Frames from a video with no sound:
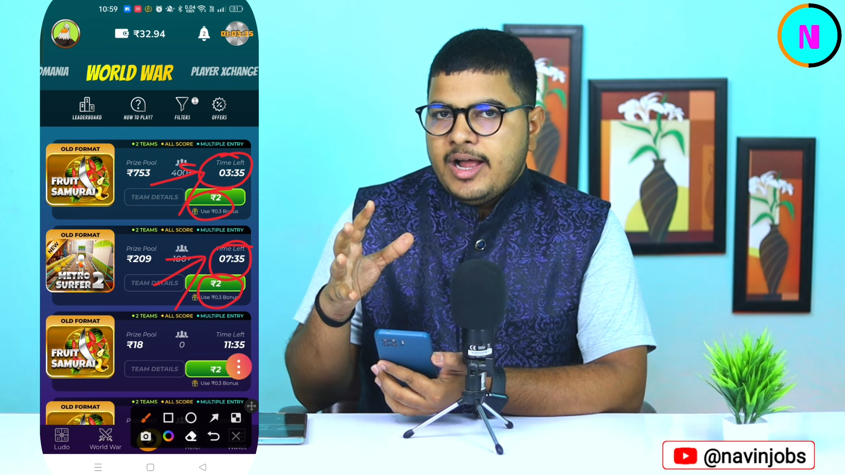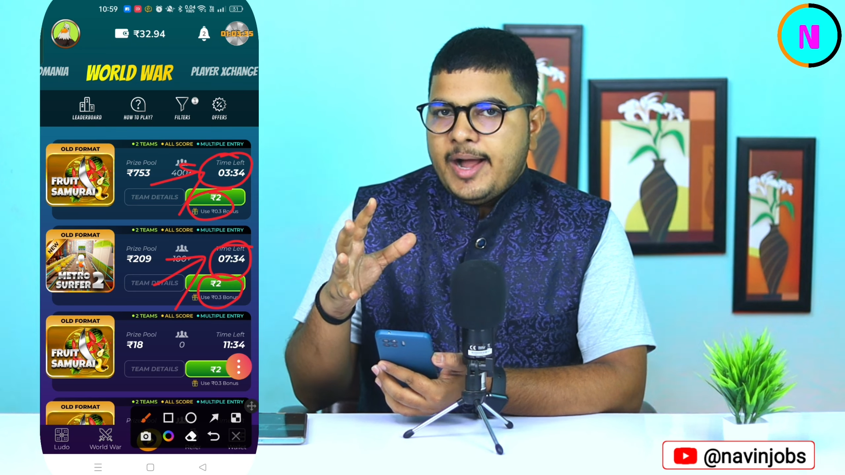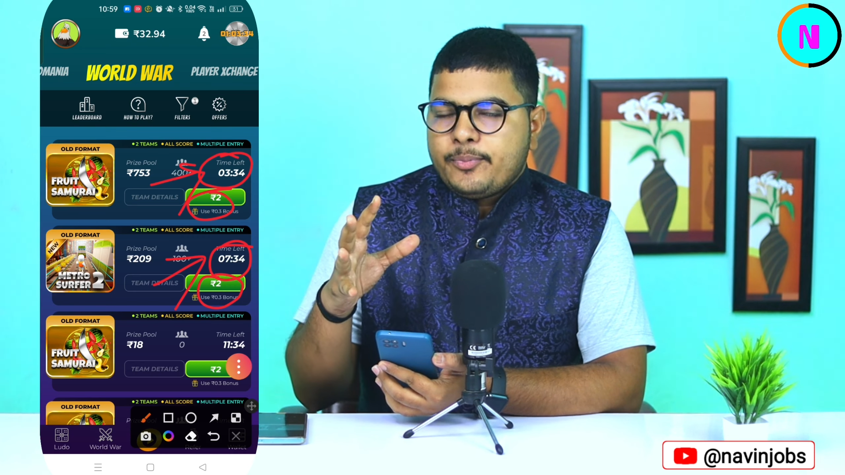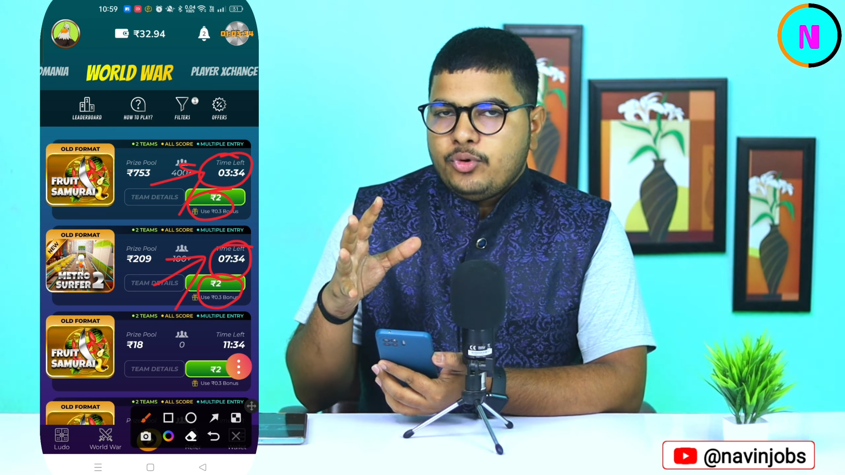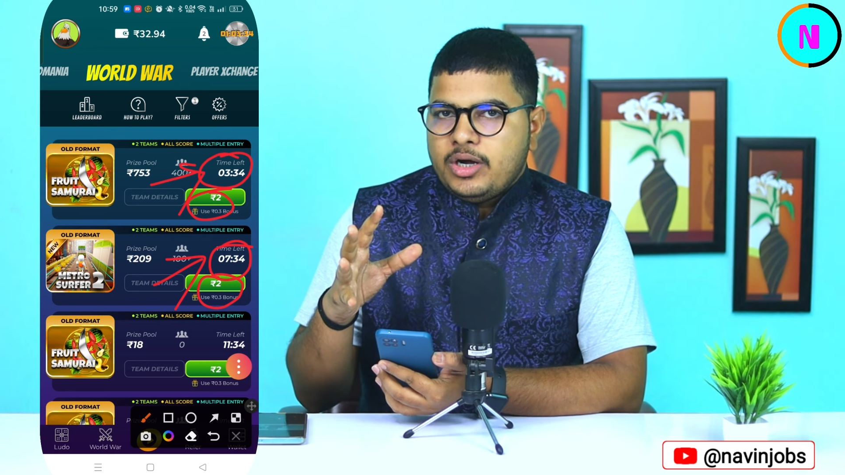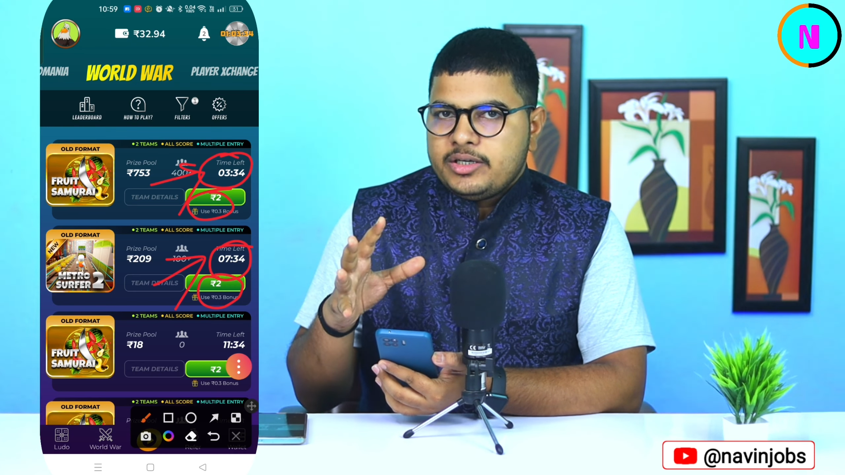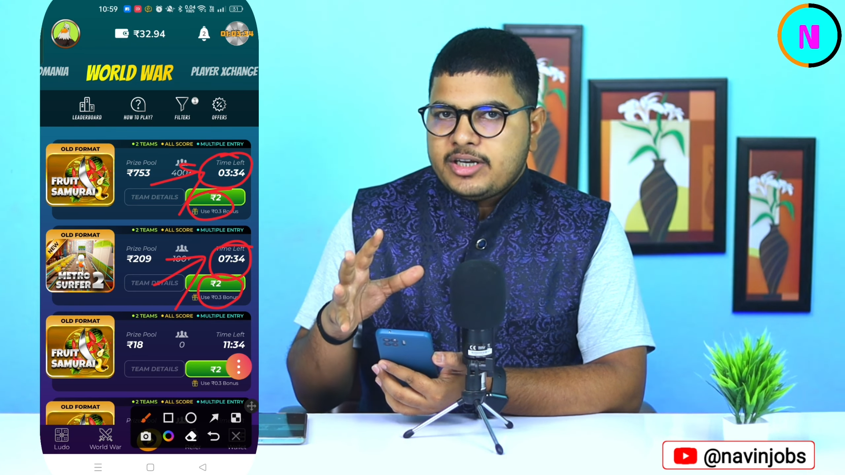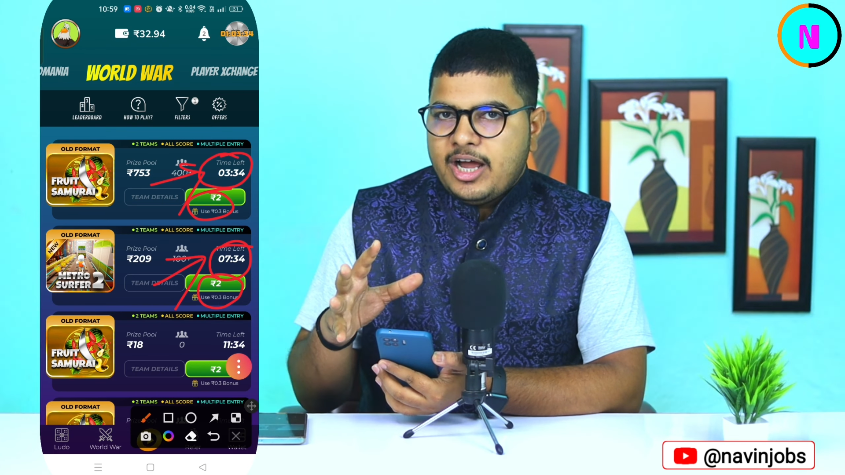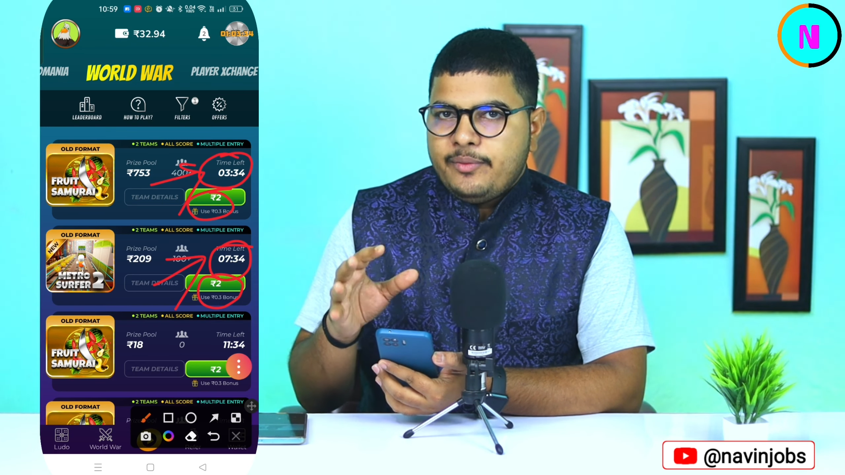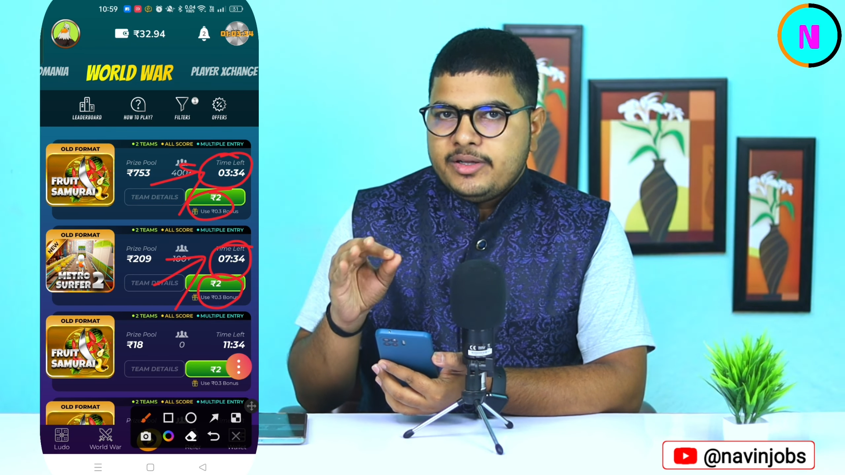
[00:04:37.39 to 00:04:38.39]
आपको
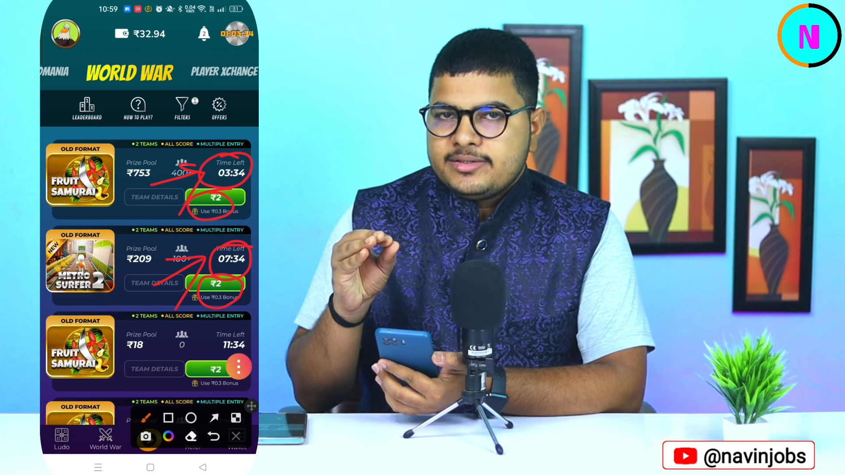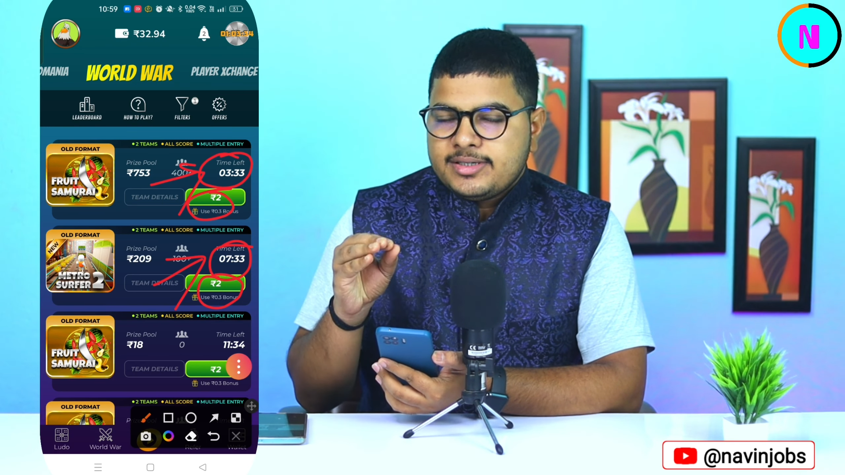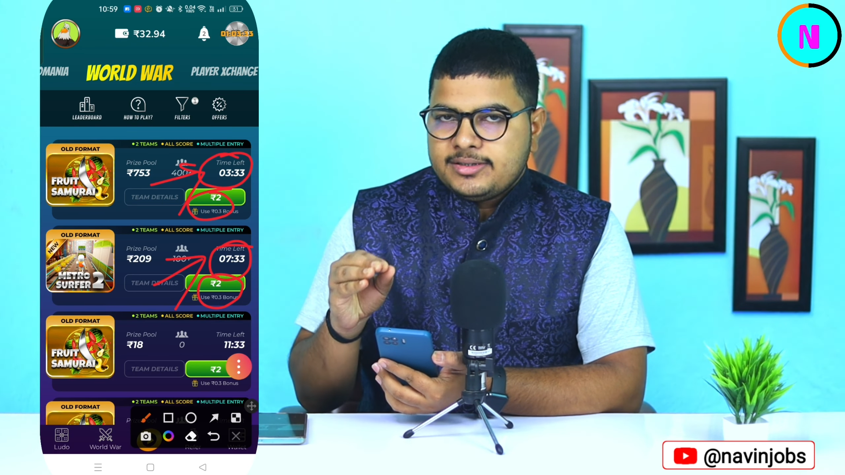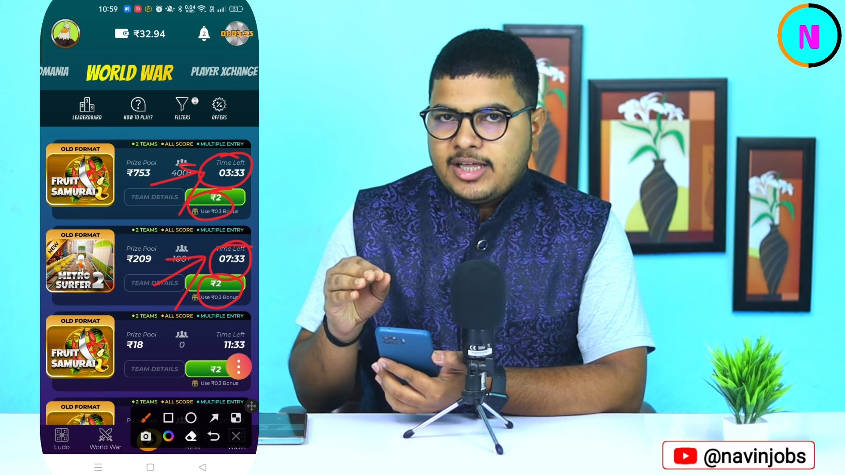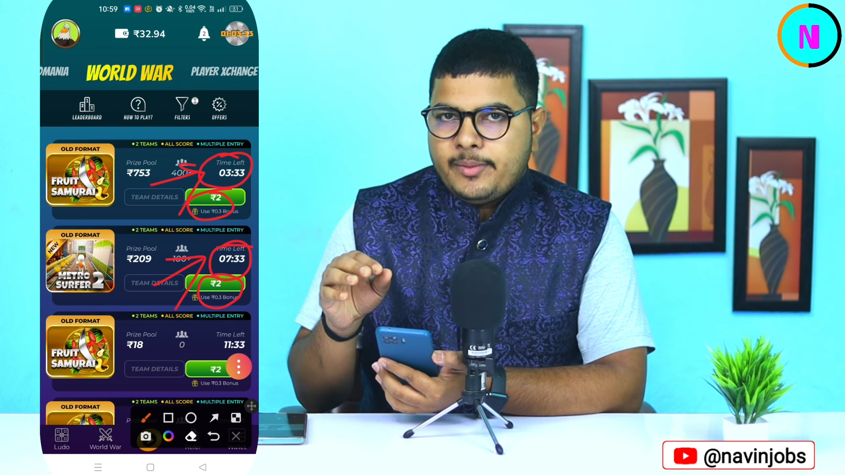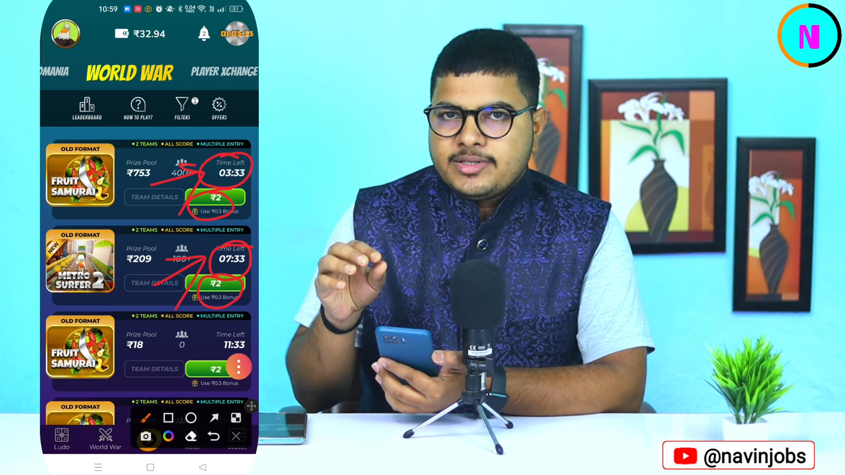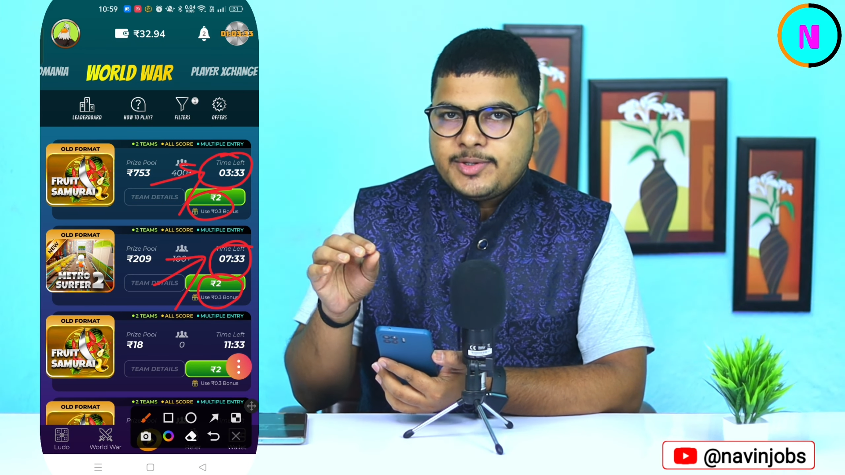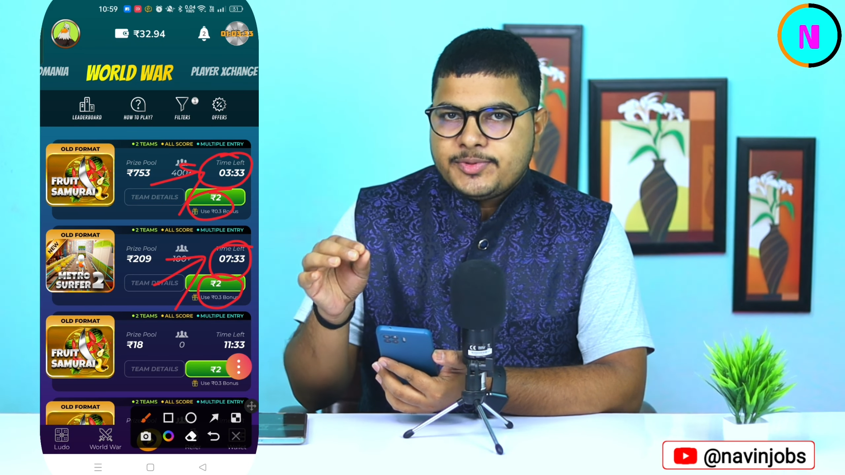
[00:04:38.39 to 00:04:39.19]
अंठावन संतावन